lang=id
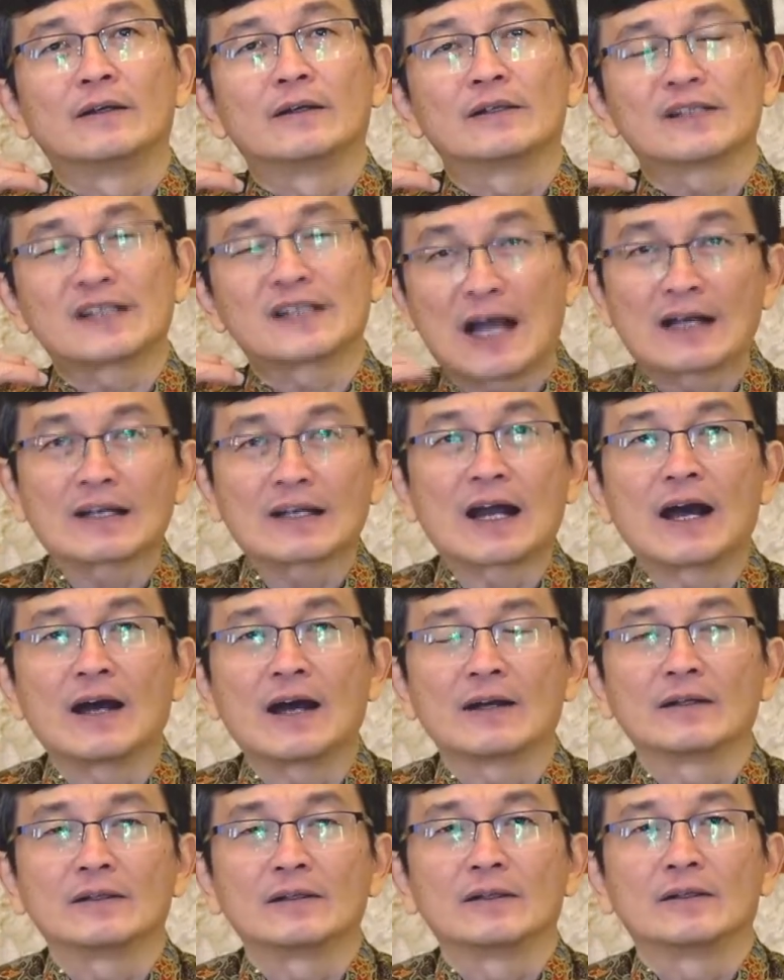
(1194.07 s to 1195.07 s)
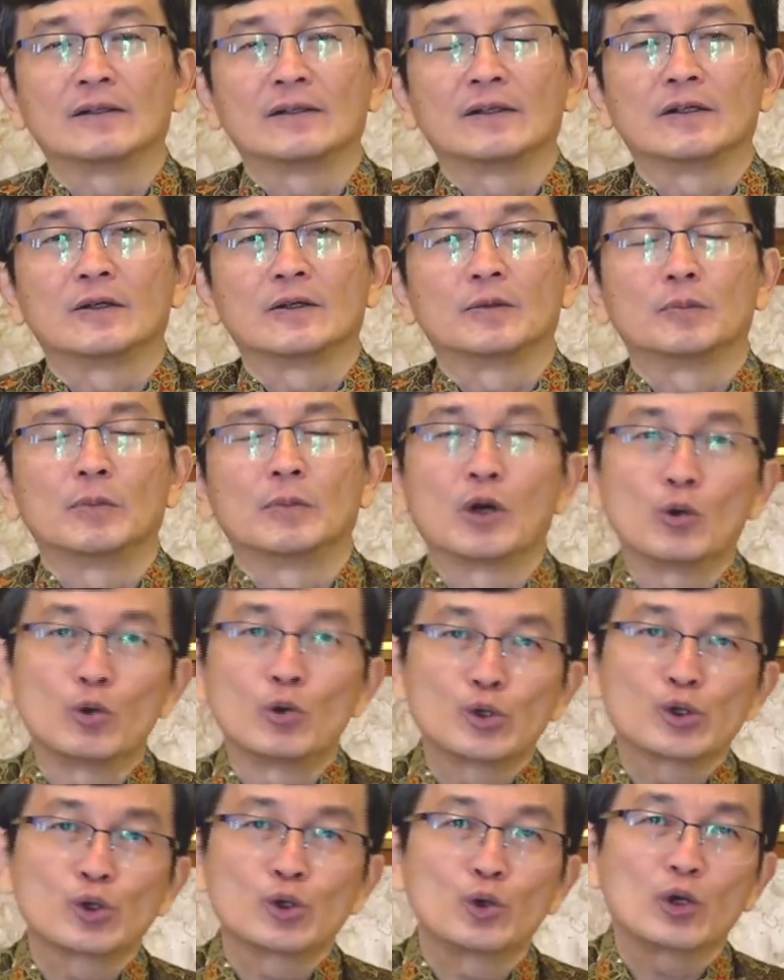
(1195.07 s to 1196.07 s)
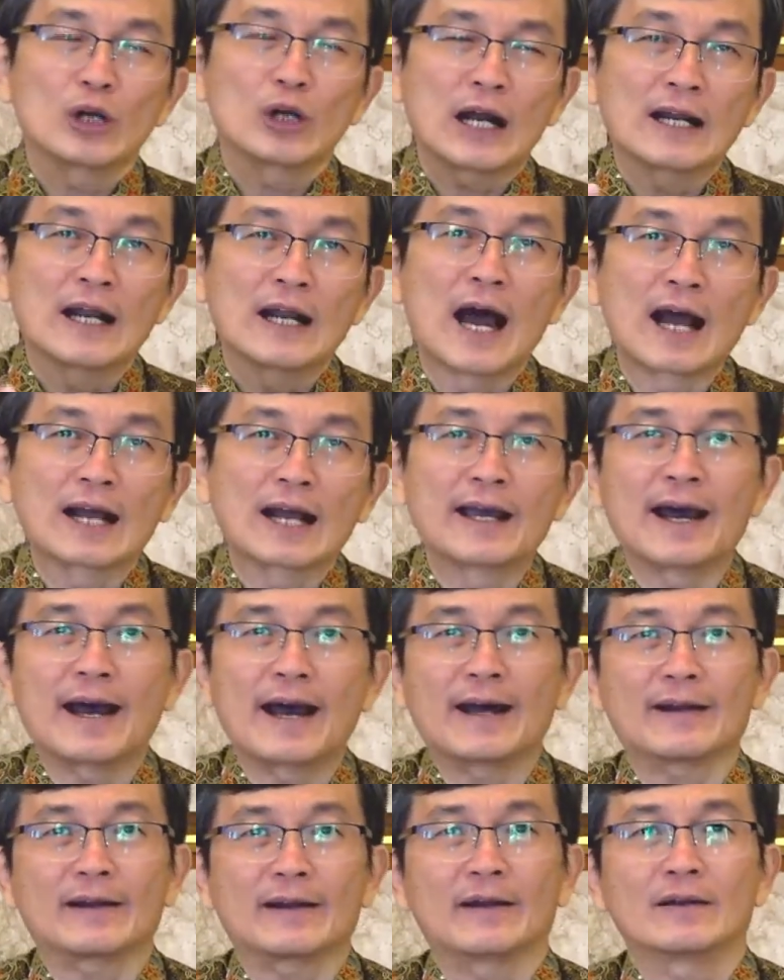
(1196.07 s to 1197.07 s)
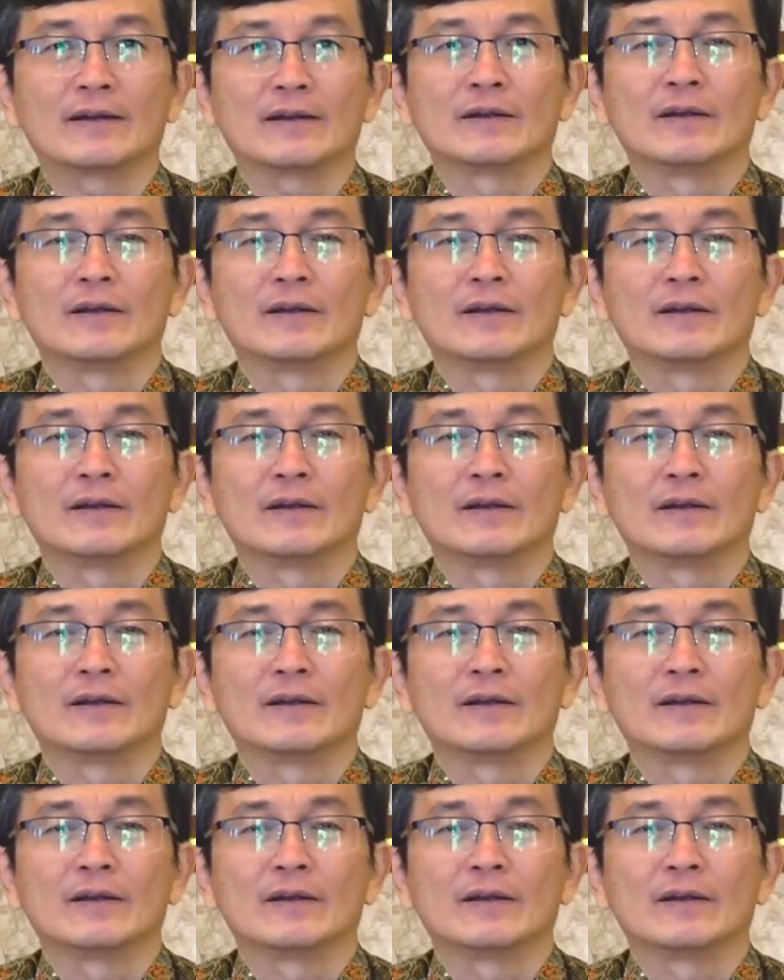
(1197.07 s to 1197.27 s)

Sarah mengusulkan Hagar